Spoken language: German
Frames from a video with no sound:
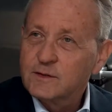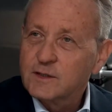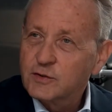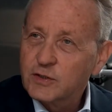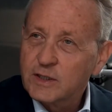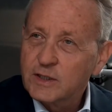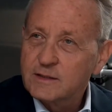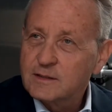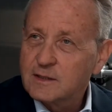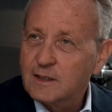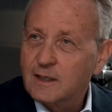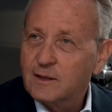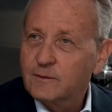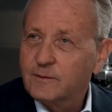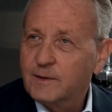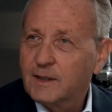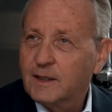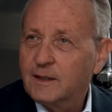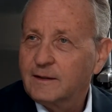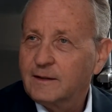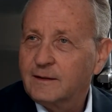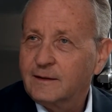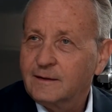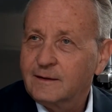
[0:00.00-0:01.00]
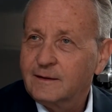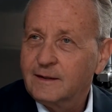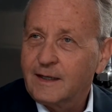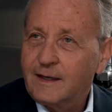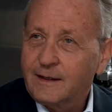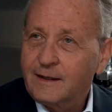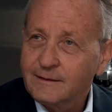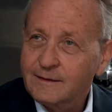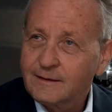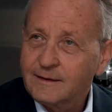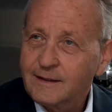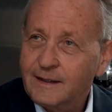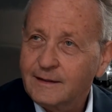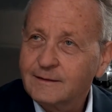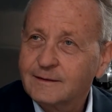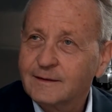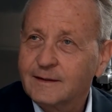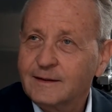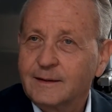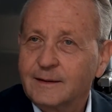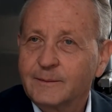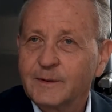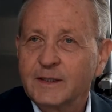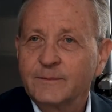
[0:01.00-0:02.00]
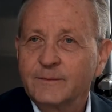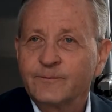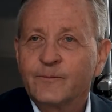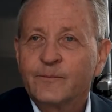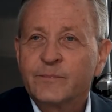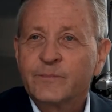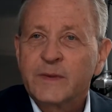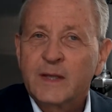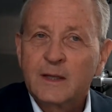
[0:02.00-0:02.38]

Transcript: unser Schicksal auch wirklich in die eigenen Hände nehmen.